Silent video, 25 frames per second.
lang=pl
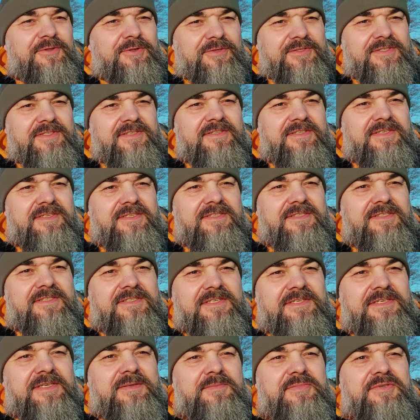nocny
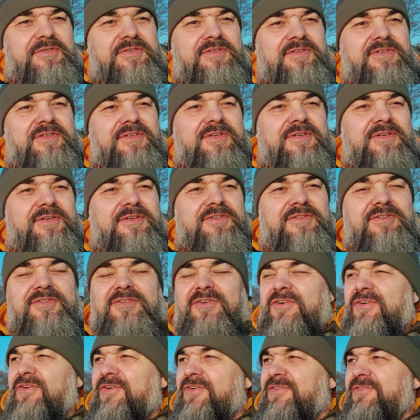z kimś,
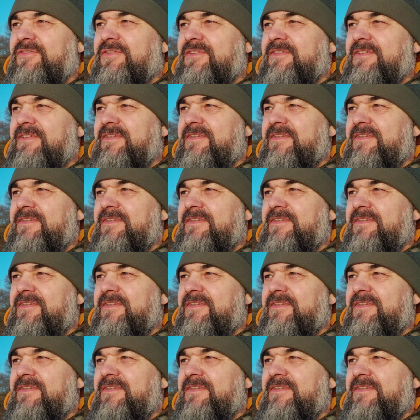kto